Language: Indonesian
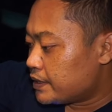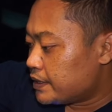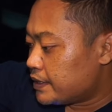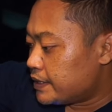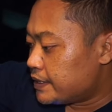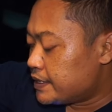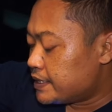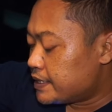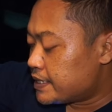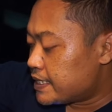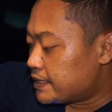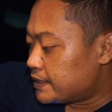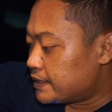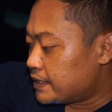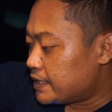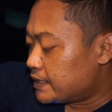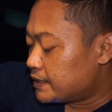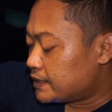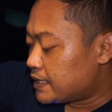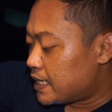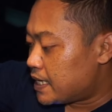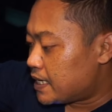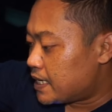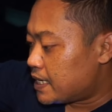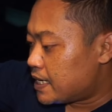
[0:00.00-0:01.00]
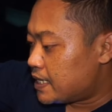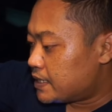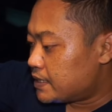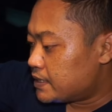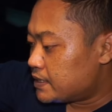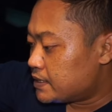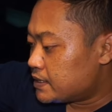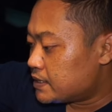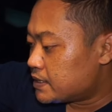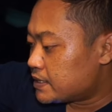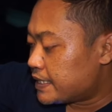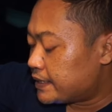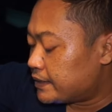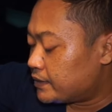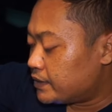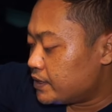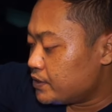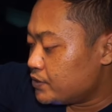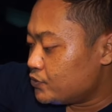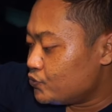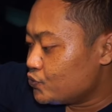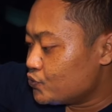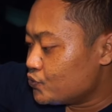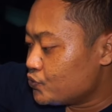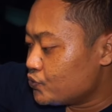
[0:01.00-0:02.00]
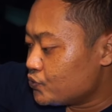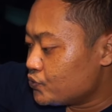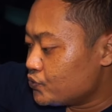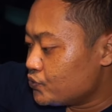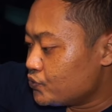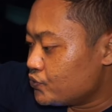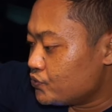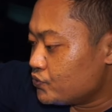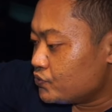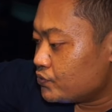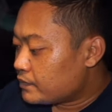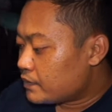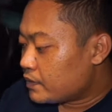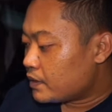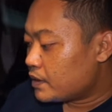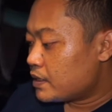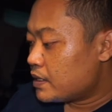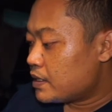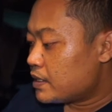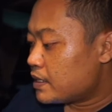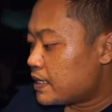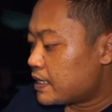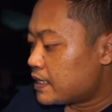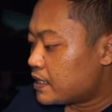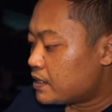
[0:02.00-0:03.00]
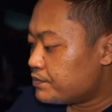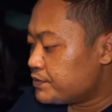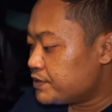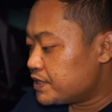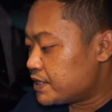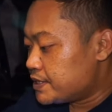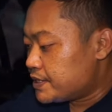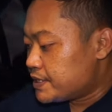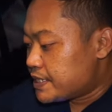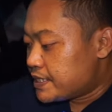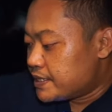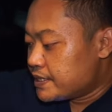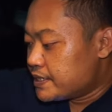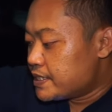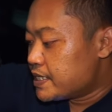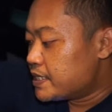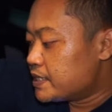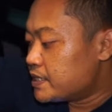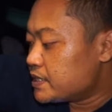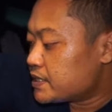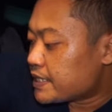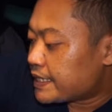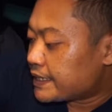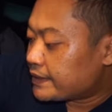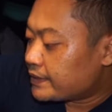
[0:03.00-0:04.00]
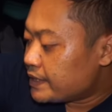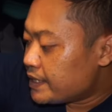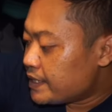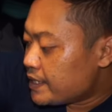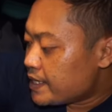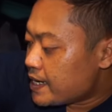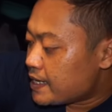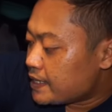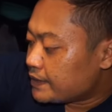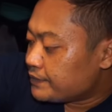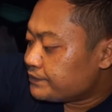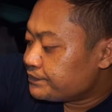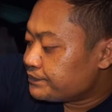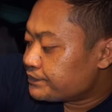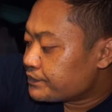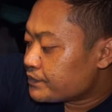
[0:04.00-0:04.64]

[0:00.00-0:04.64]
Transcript: ini nanti kita akan setting dulu karena bisa jadi dari settingan